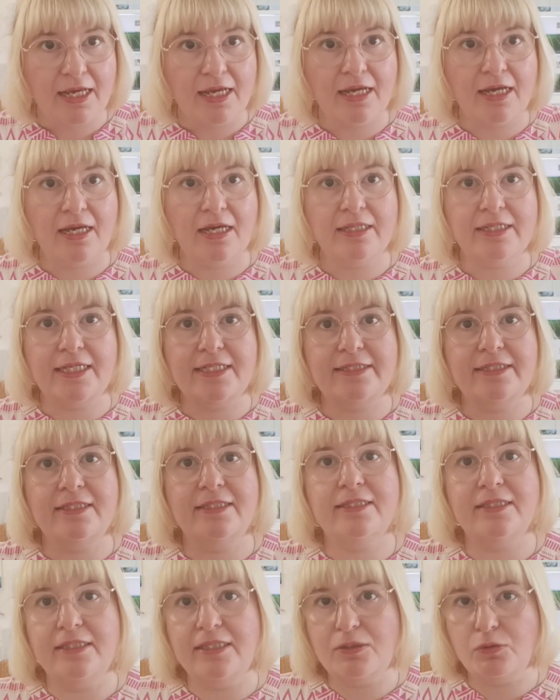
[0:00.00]
Äh, das
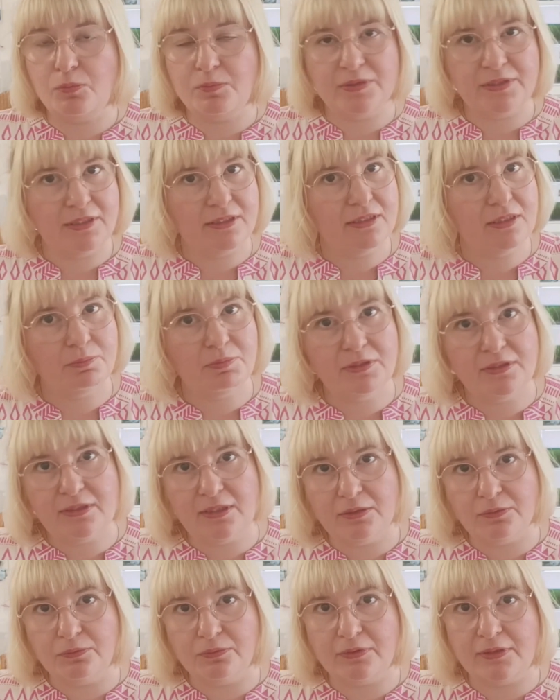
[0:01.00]
sind nicht unbedingt die
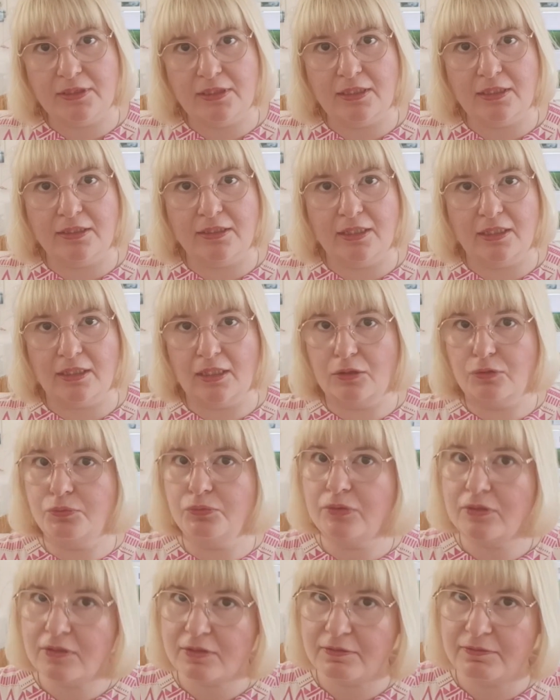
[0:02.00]
Bedingungen, die in der
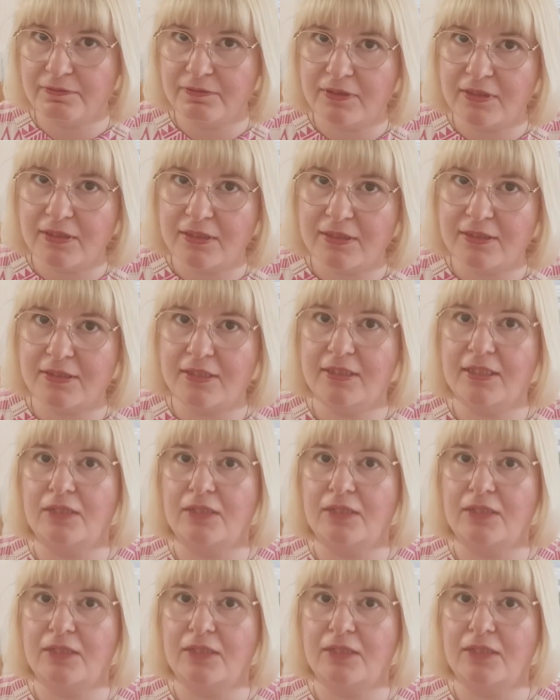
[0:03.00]
Natur zu finden sind.